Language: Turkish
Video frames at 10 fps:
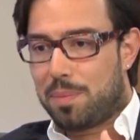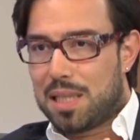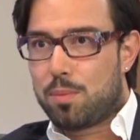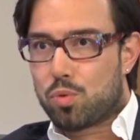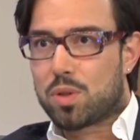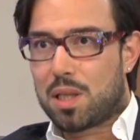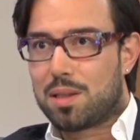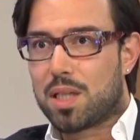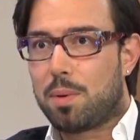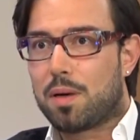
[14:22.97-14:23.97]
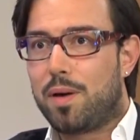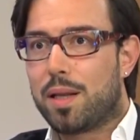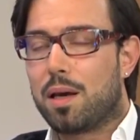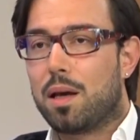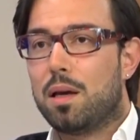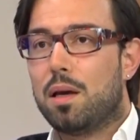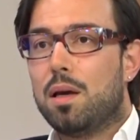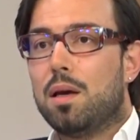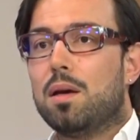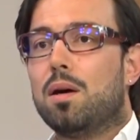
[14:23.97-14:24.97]
bildiğimiz o tatlı kabak var ya.
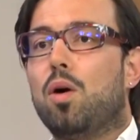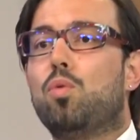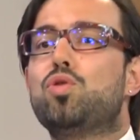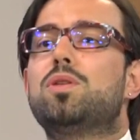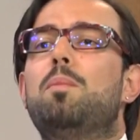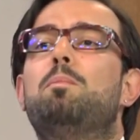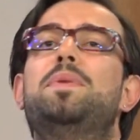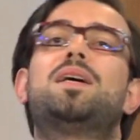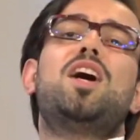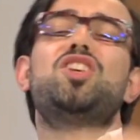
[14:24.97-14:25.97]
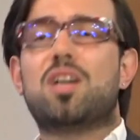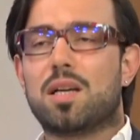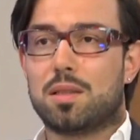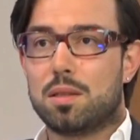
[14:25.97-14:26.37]
Havuçtan birkaç kat